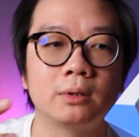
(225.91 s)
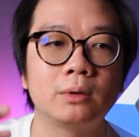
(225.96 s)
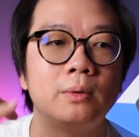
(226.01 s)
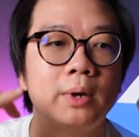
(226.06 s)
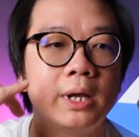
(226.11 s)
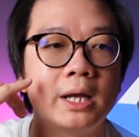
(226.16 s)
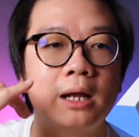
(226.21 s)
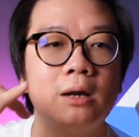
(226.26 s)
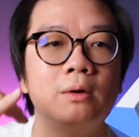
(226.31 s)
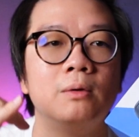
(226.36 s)
คุ
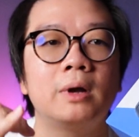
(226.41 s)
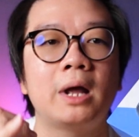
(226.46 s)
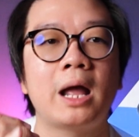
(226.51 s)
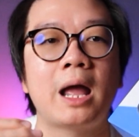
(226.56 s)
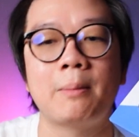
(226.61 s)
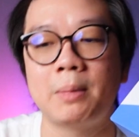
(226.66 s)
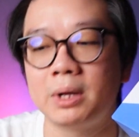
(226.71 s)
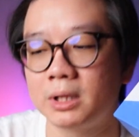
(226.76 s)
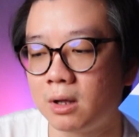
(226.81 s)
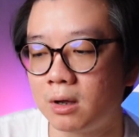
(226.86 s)
ยกับลูกค้า
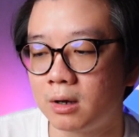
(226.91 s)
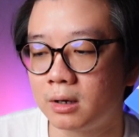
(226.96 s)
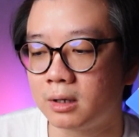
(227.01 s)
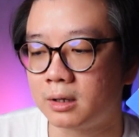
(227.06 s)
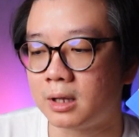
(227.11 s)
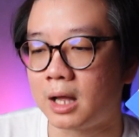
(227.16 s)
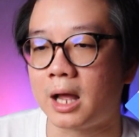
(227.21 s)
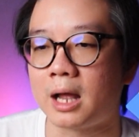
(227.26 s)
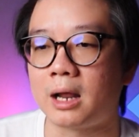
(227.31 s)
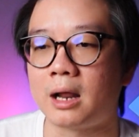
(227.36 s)
ไม่ต้อง
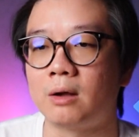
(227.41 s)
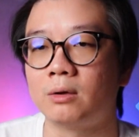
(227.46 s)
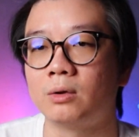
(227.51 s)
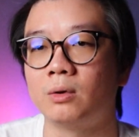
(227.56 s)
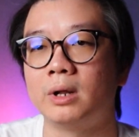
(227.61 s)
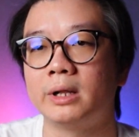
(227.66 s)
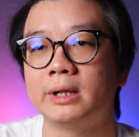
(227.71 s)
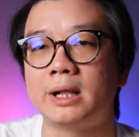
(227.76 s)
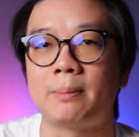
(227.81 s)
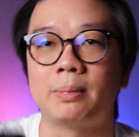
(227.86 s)
เอาโท
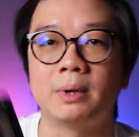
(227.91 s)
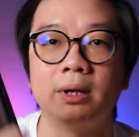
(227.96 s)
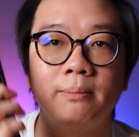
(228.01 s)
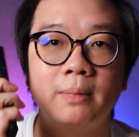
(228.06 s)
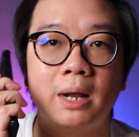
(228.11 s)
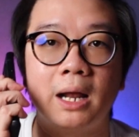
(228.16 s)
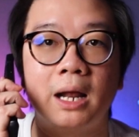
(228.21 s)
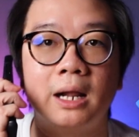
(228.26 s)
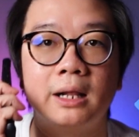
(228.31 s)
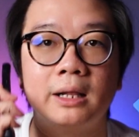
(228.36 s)
รศัพท์ขึ้น
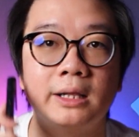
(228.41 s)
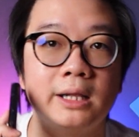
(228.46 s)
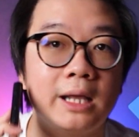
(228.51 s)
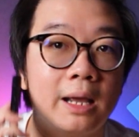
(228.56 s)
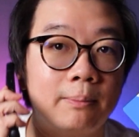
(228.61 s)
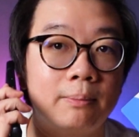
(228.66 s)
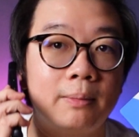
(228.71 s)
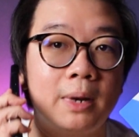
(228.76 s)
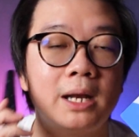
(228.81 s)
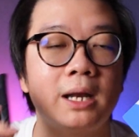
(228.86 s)
มาเสี
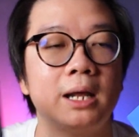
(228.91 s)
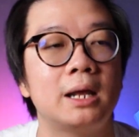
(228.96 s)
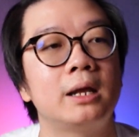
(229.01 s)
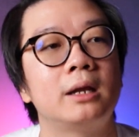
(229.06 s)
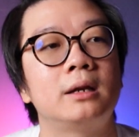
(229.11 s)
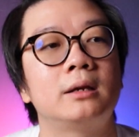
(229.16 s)
ยบไว้ใน